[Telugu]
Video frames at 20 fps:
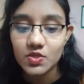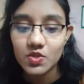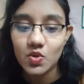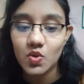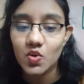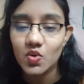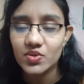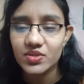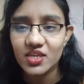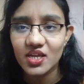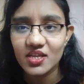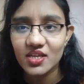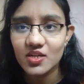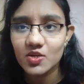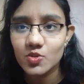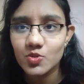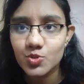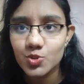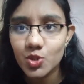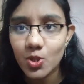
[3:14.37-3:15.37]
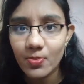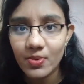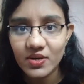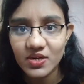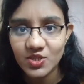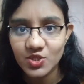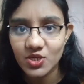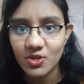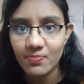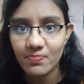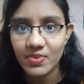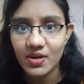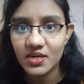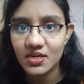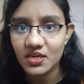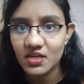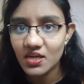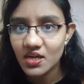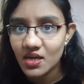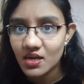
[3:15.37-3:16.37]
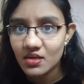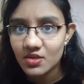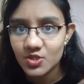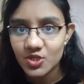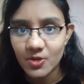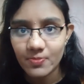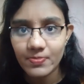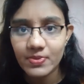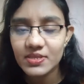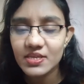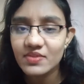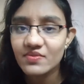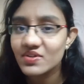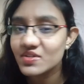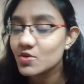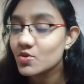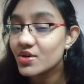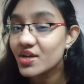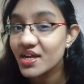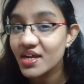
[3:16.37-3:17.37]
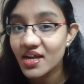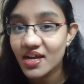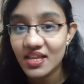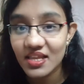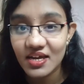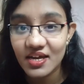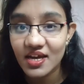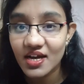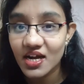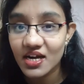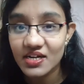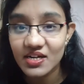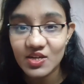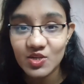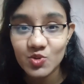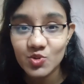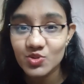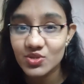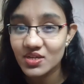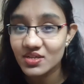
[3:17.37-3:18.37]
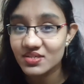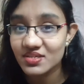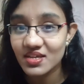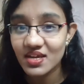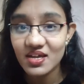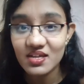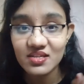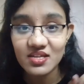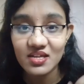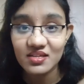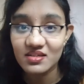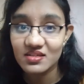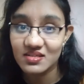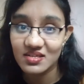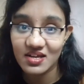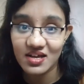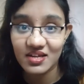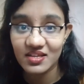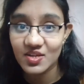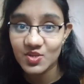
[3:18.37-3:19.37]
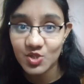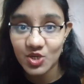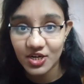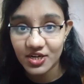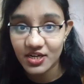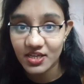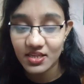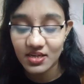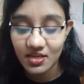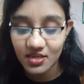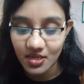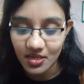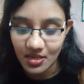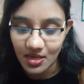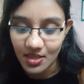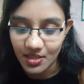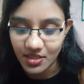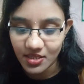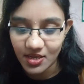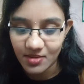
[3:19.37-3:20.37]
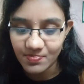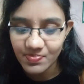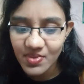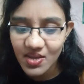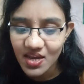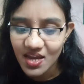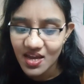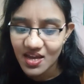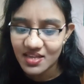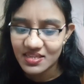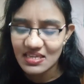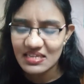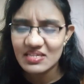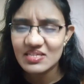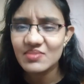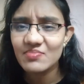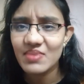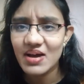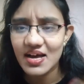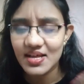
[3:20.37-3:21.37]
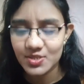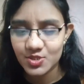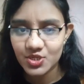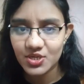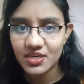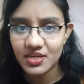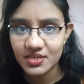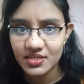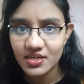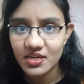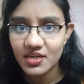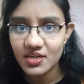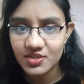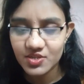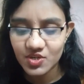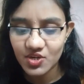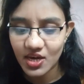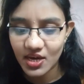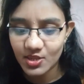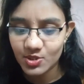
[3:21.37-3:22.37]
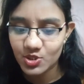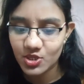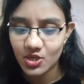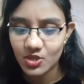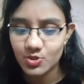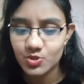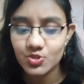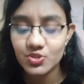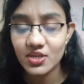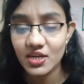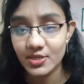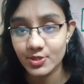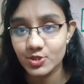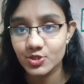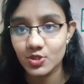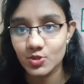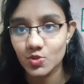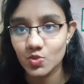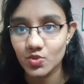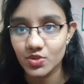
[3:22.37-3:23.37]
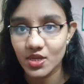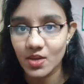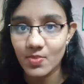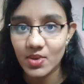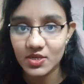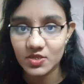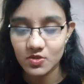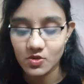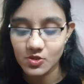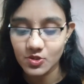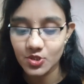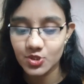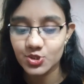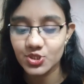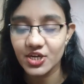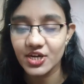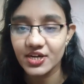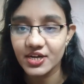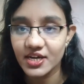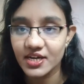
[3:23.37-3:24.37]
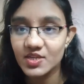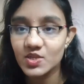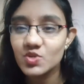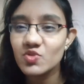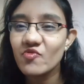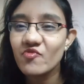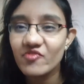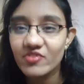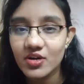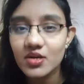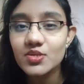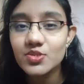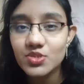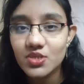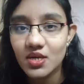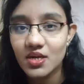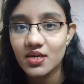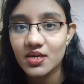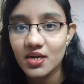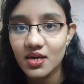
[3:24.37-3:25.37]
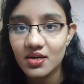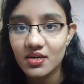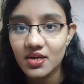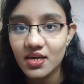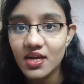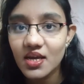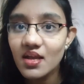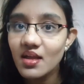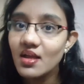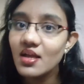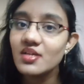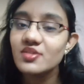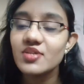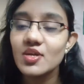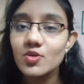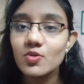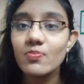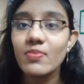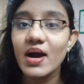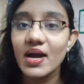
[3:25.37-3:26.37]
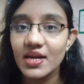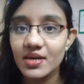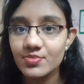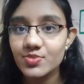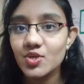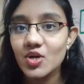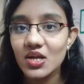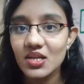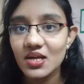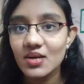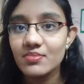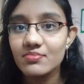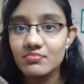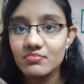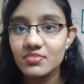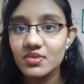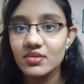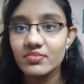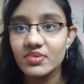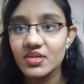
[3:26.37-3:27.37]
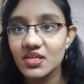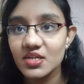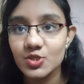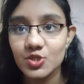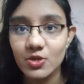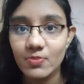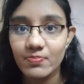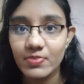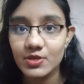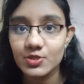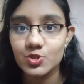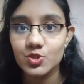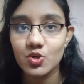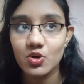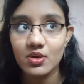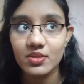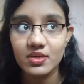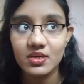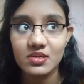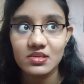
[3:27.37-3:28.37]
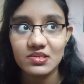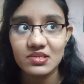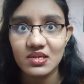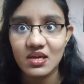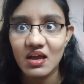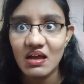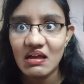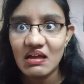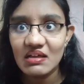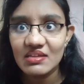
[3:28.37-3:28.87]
సో తనని కూర్చోపెట్టి చెప్పండి చెప్పిన తర్వాత కూడా ఇంకా ఇలాగే కంటిన్యూ చేస్తే తను నిజంగానే చెడ్డదే అని అర్థం తనని మార్చడానికి ట్రై చేయొచ్చు నెక్స్ట్ చూద్దాం ఆ సొల్యూషన్ ఏంటి అని సో ఫస్ట్ ఏంటంటే తను భయంతో అలా మీ మీద చెప్పచ్చు ఆర్ ఎల్స్